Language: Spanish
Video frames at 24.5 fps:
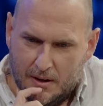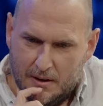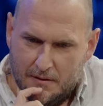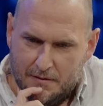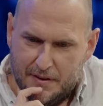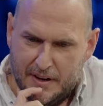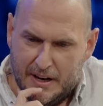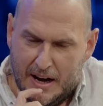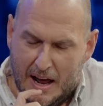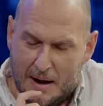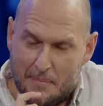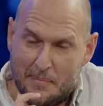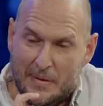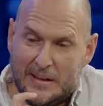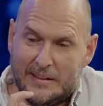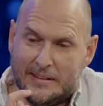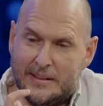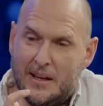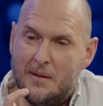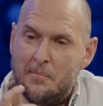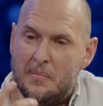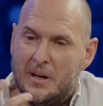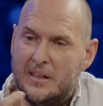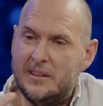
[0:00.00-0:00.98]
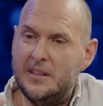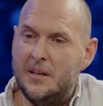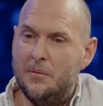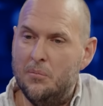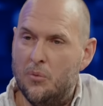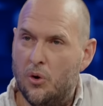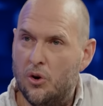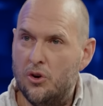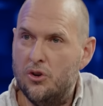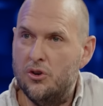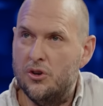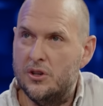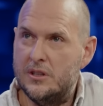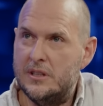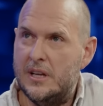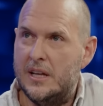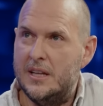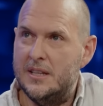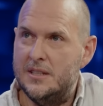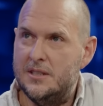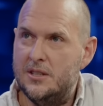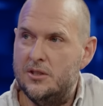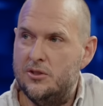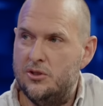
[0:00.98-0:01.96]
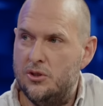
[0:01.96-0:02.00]
finalmente el matrimonio es la
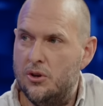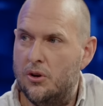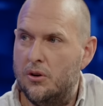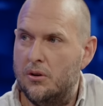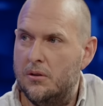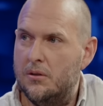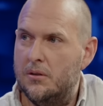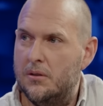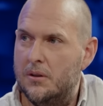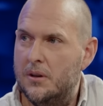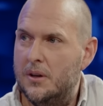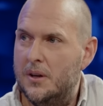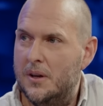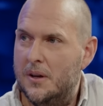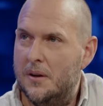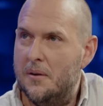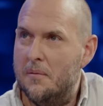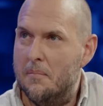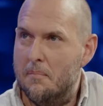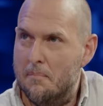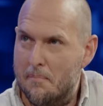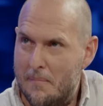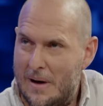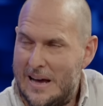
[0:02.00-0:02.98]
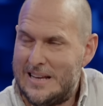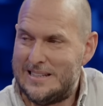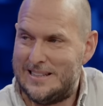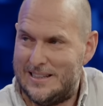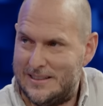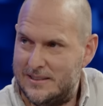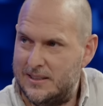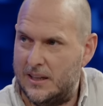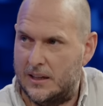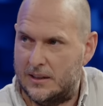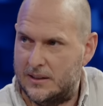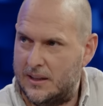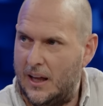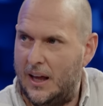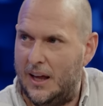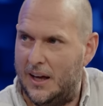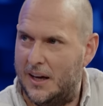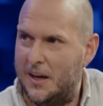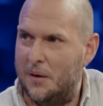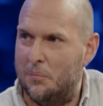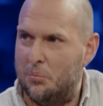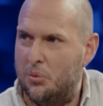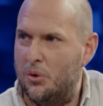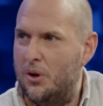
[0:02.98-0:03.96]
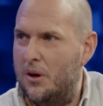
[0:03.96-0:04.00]
decisión más acertada
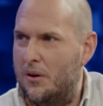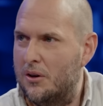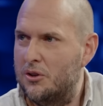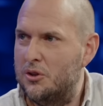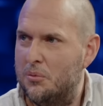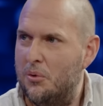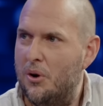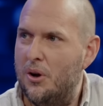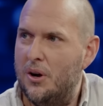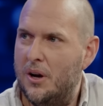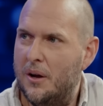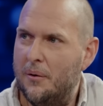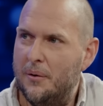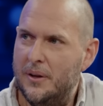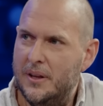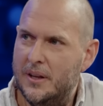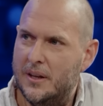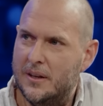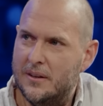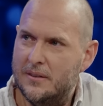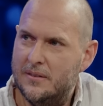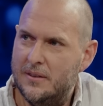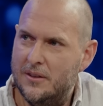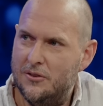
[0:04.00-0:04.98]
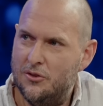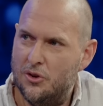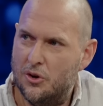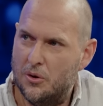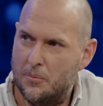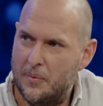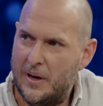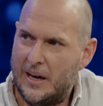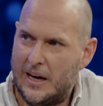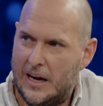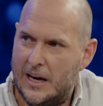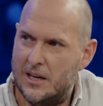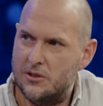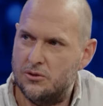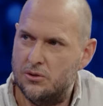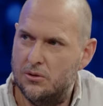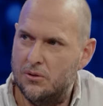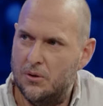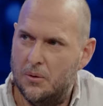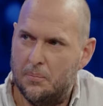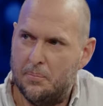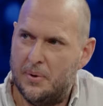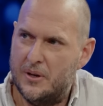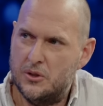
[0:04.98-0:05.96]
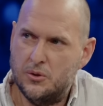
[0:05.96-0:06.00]
que pude haber tomado en la vida. Si yo no me caso,
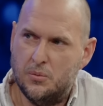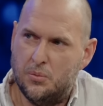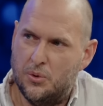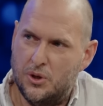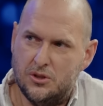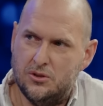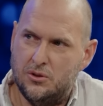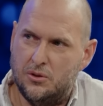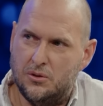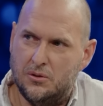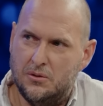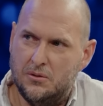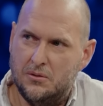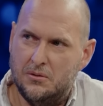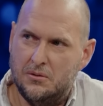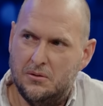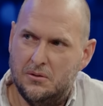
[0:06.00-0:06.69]
no paso por esto